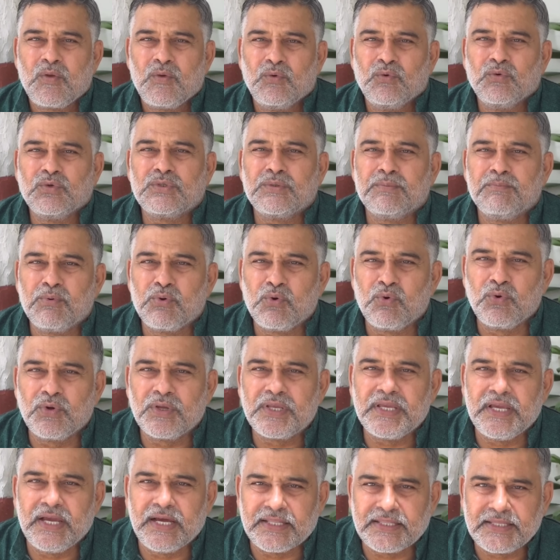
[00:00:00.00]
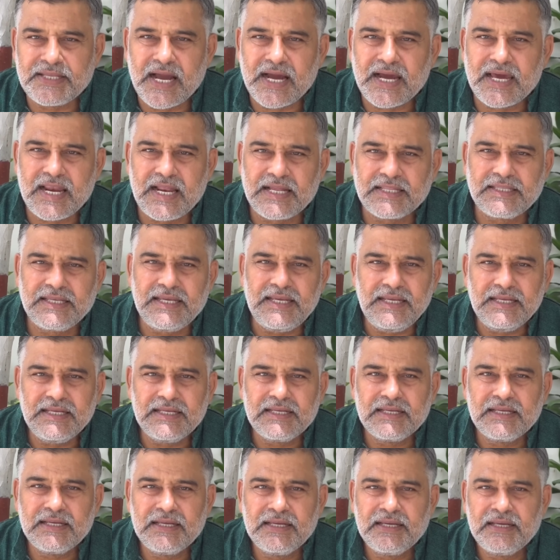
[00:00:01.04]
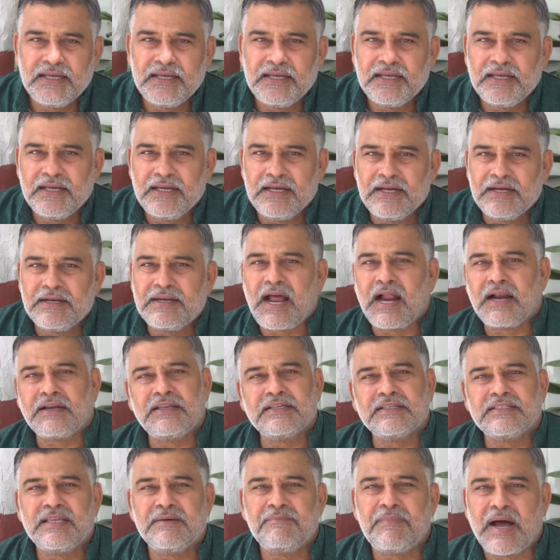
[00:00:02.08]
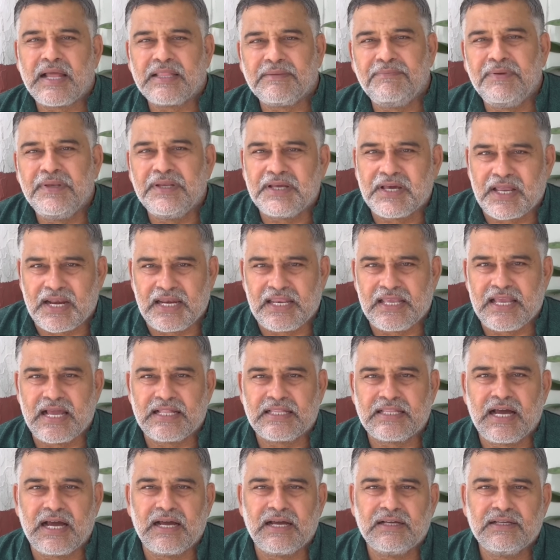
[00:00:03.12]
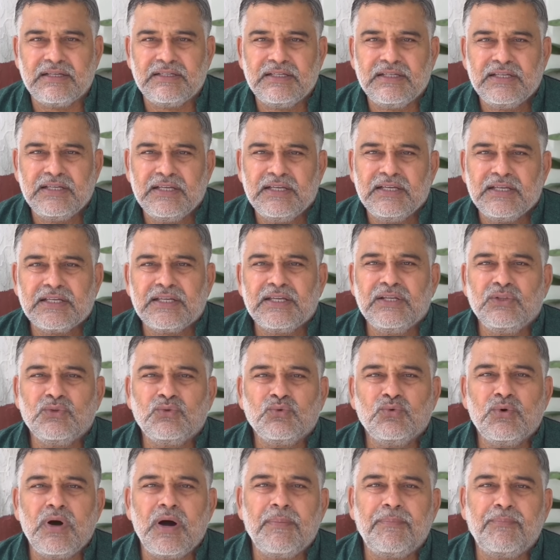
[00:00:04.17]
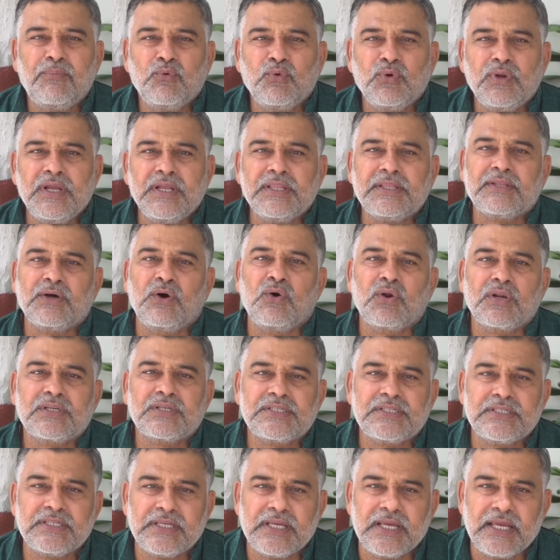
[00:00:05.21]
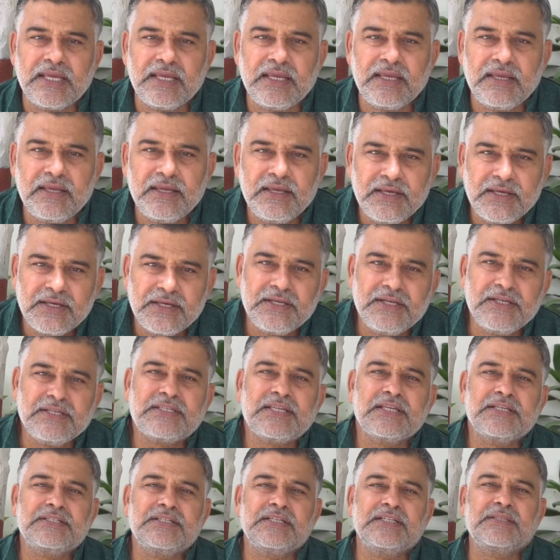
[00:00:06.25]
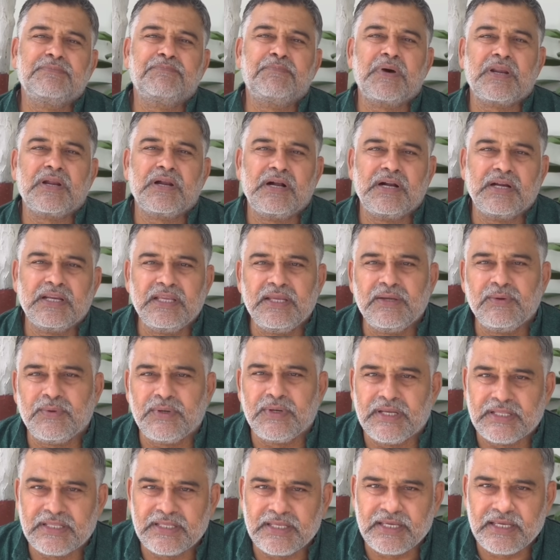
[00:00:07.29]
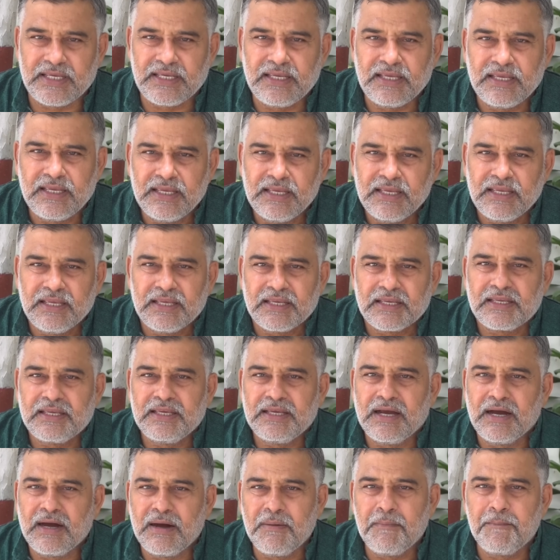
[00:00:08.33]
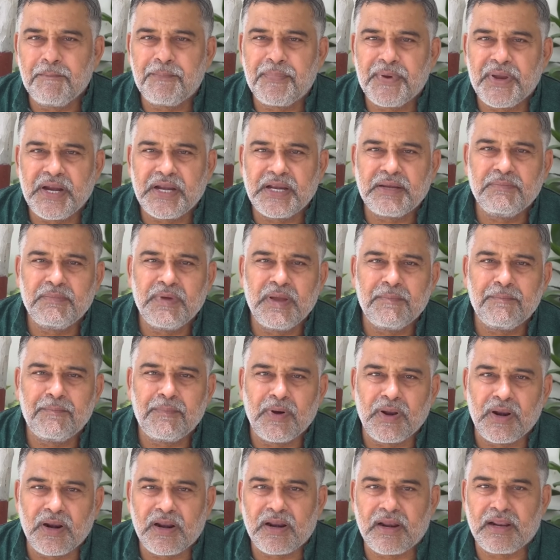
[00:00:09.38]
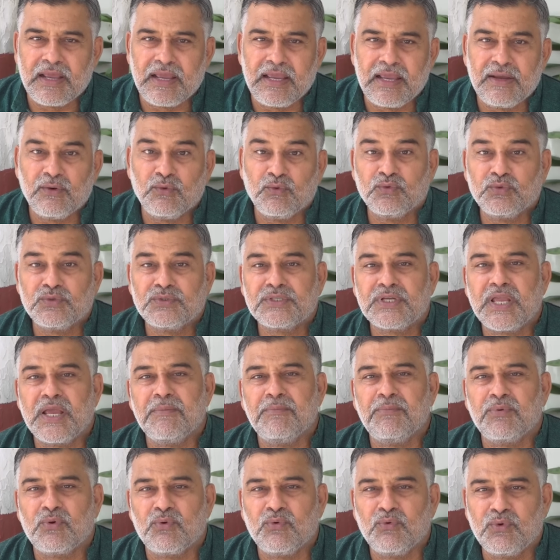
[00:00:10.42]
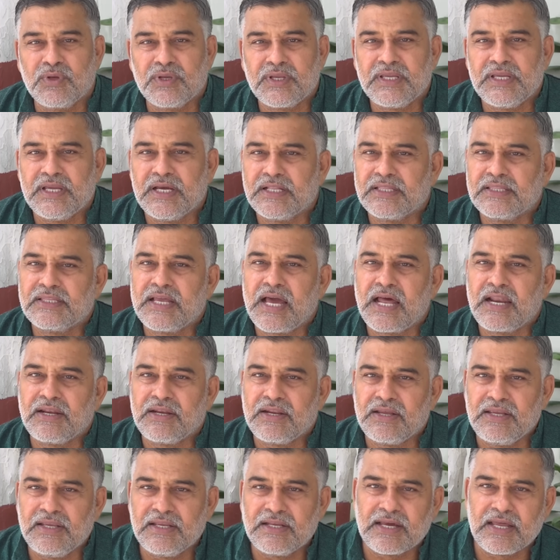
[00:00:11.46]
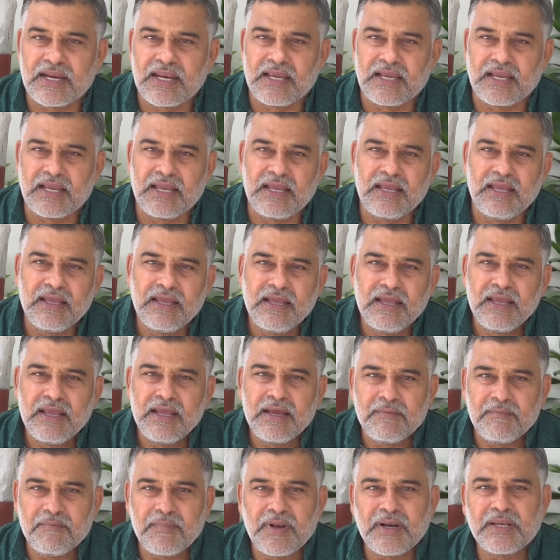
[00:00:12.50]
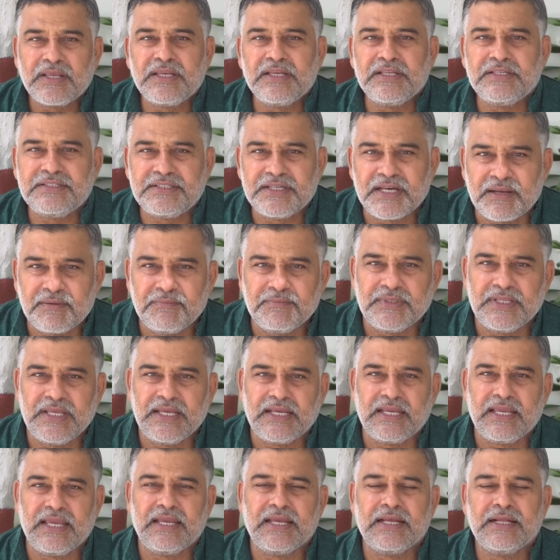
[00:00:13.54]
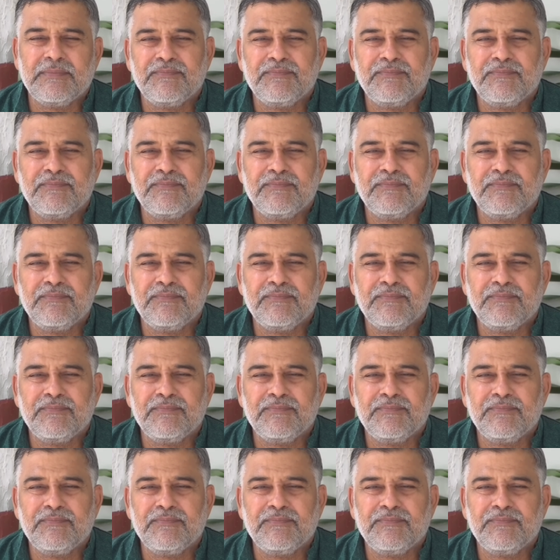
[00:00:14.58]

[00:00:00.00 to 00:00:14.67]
उस भ्रूण की हत्या कराते डॉक्टर से बात भी कर लिया था किंतु वह पूरी तौर से इस जिद पर अड़ी हुई थी कि हम पेट में पल रहे उसके भ्रूण की हत्या नहीं करेंगे बल्कि जन्म देंगे